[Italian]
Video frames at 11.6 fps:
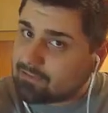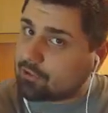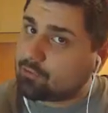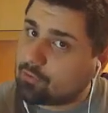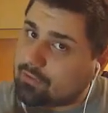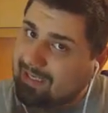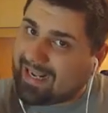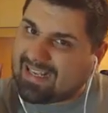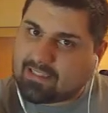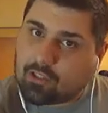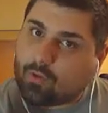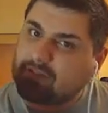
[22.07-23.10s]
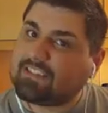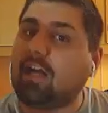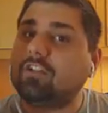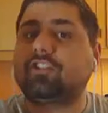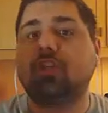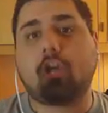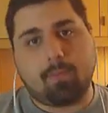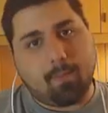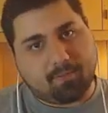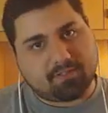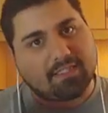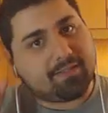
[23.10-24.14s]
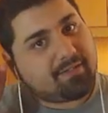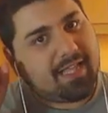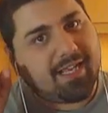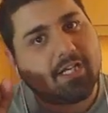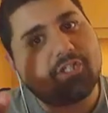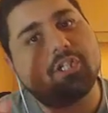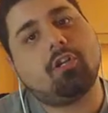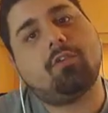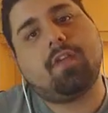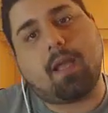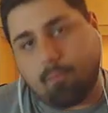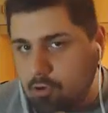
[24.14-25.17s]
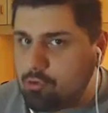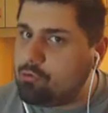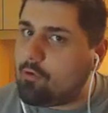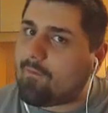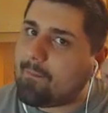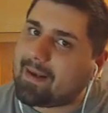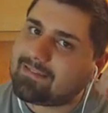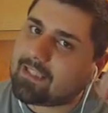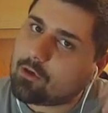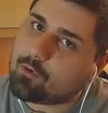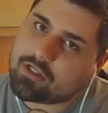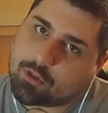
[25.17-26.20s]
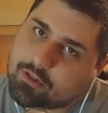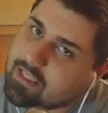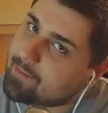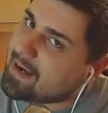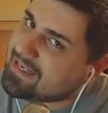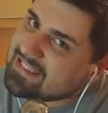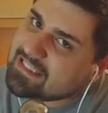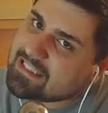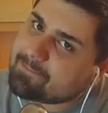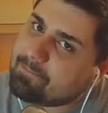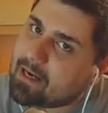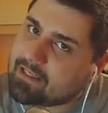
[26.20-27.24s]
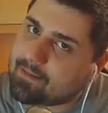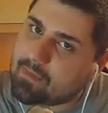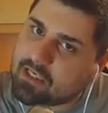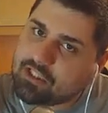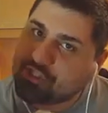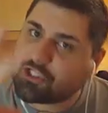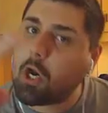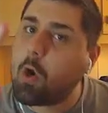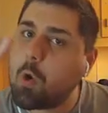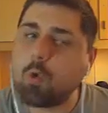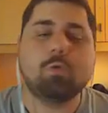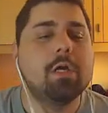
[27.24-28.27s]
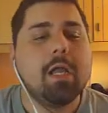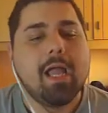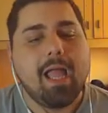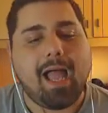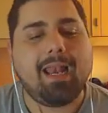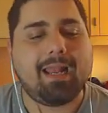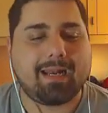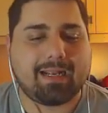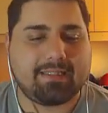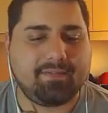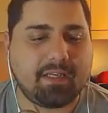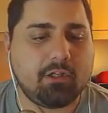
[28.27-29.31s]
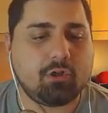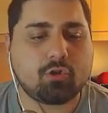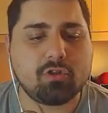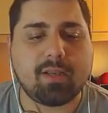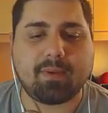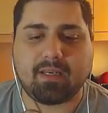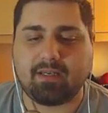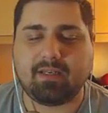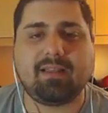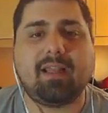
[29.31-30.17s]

ciao a tutti ragazzi, quest'oggi come potete vedere ci troviamo nuovamente qui su The Amazing Spider-Man 2 allora ragazzi vi chiedo scusa per il